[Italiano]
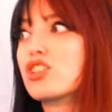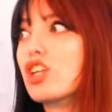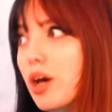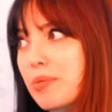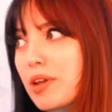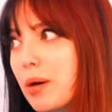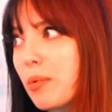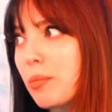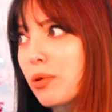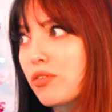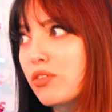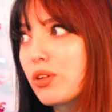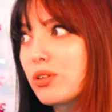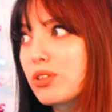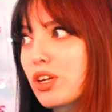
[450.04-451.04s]
ci apriamo un
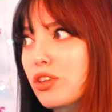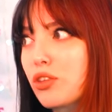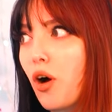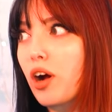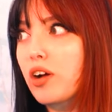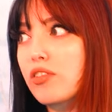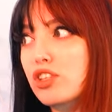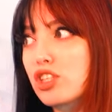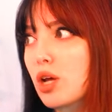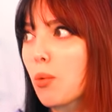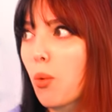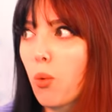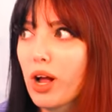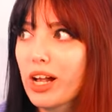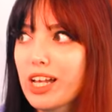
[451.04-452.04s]
profilo TikTok,
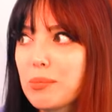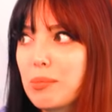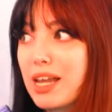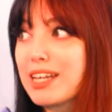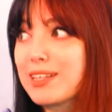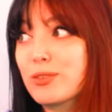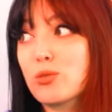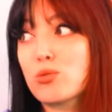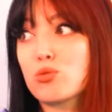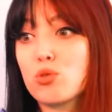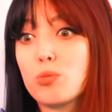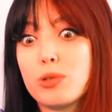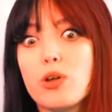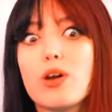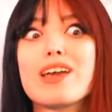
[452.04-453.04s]
facciamo qualche balletto
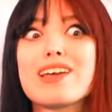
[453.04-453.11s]
stupido